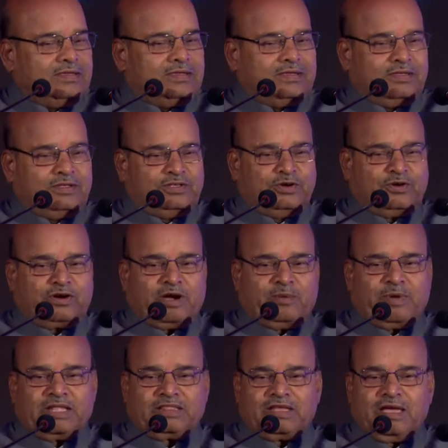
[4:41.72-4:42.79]
कि जो
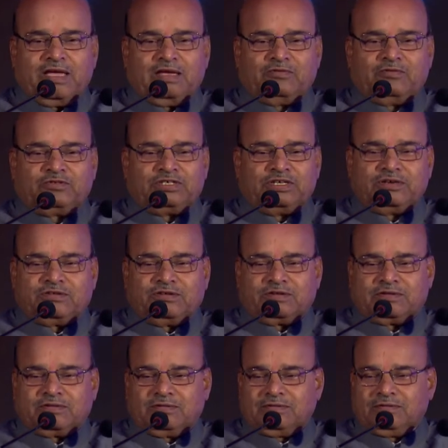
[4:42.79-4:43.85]
कमाता है उसी को
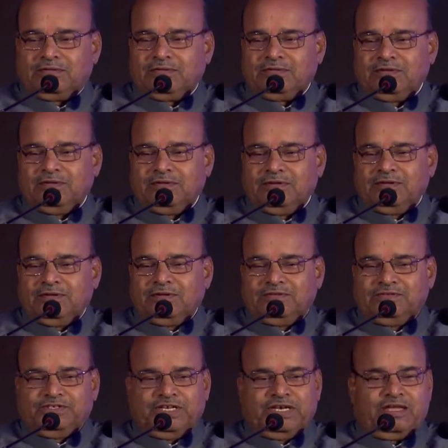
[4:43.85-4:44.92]

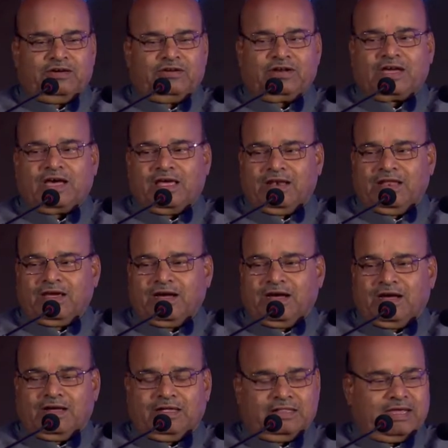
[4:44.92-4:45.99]
जीने और खाने का
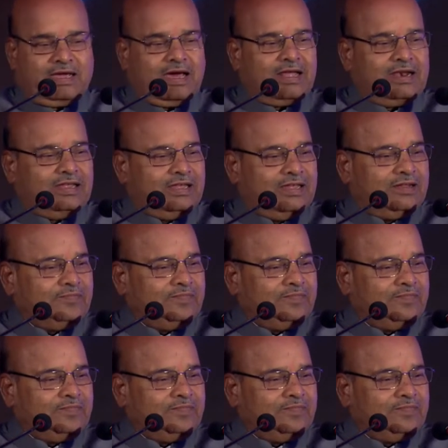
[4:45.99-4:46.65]
अधिकार है